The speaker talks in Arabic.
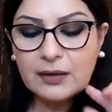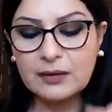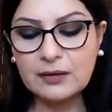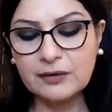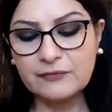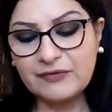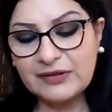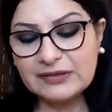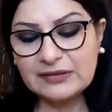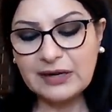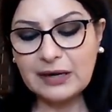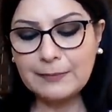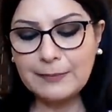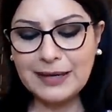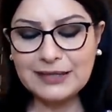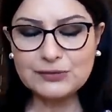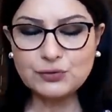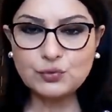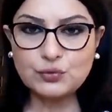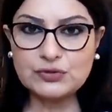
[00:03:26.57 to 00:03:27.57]
فترة
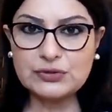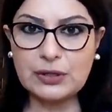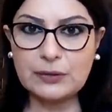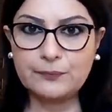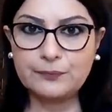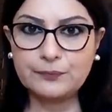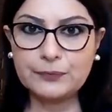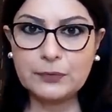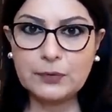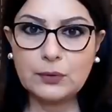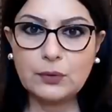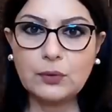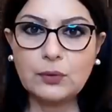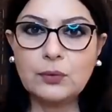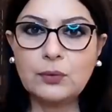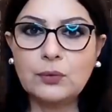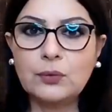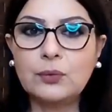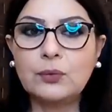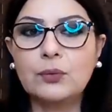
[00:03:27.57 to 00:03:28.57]
محظوظة
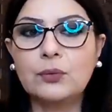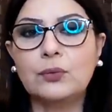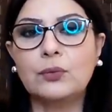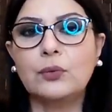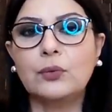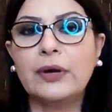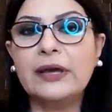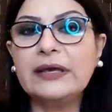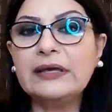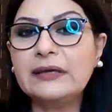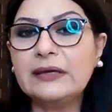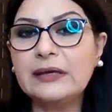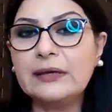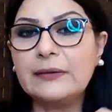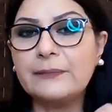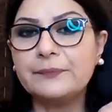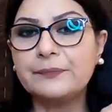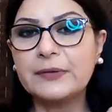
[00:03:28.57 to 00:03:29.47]
وهي